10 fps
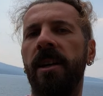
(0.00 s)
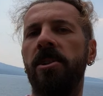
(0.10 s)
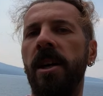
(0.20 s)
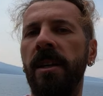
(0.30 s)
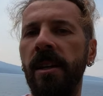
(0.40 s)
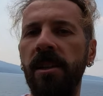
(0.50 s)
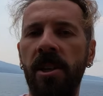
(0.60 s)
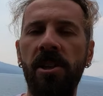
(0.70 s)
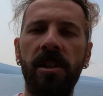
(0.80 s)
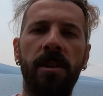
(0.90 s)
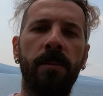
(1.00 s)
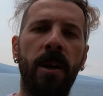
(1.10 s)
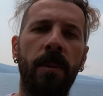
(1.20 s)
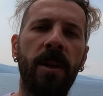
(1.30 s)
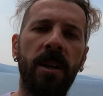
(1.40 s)
geçerken yeşil
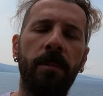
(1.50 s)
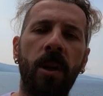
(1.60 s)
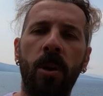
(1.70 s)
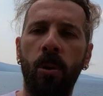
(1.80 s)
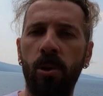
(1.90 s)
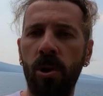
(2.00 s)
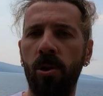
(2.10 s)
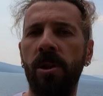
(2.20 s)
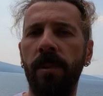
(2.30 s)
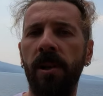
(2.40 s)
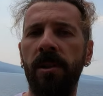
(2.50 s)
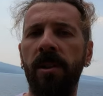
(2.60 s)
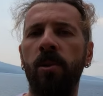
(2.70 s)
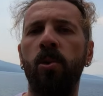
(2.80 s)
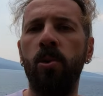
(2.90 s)
Yeşilırmağa bakıp koca koca
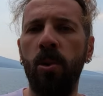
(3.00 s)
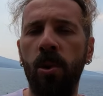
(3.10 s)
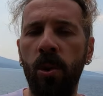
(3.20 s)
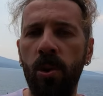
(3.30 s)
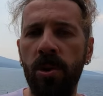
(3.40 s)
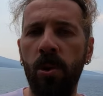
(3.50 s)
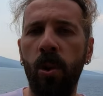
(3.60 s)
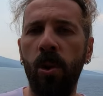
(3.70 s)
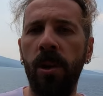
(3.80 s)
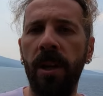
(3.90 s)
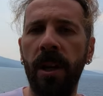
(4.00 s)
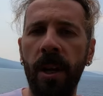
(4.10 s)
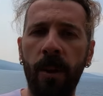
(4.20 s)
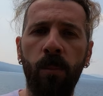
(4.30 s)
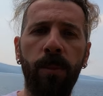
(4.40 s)
balıkların yüzdüğünü görünce köylülere
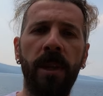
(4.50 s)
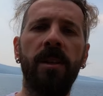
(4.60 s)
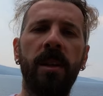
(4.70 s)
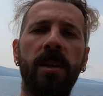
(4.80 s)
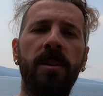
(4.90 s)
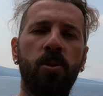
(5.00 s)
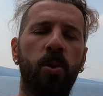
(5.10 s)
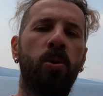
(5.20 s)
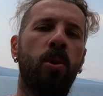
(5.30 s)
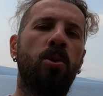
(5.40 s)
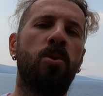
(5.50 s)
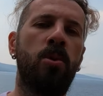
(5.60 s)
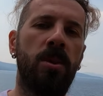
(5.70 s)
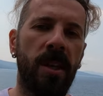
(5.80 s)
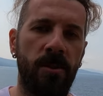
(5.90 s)
bu balıkları nasıl
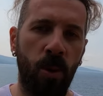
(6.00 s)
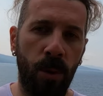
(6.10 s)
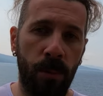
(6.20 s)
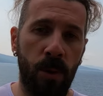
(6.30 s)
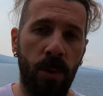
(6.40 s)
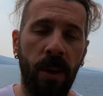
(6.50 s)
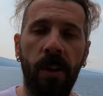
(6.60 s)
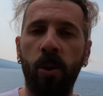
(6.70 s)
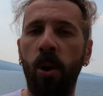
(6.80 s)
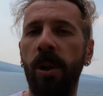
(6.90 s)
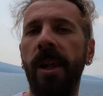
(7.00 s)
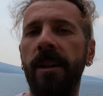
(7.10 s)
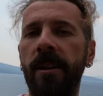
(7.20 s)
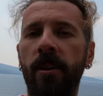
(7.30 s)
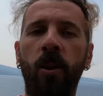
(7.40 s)
tutuyorsunuz diye sormuş.
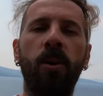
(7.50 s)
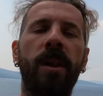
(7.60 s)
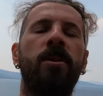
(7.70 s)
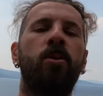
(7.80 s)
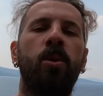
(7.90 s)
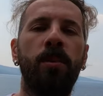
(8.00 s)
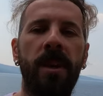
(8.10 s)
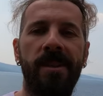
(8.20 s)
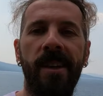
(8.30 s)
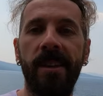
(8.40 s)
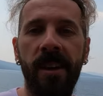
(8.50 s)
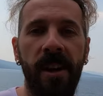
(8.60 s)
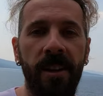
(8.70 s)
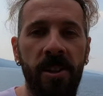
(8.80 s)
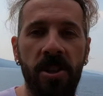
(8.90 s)
Köylüler de onlar tutulmaz yanına
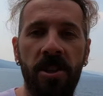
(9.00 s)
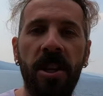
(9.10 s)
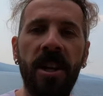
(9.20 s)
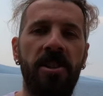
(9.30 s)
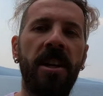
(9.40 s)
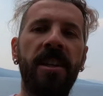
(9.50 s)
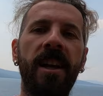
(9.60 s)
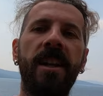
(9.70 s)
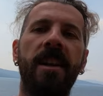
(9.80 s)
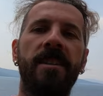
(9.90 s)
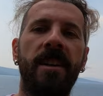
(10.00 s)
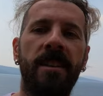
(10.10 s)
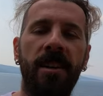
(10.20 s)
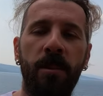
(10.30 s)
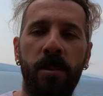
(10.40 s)
yaklaşınca kaçar giderler
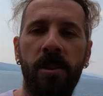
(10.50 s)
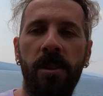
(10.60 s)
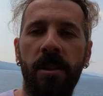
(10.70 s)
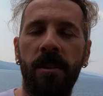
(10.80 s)
zaten demiş.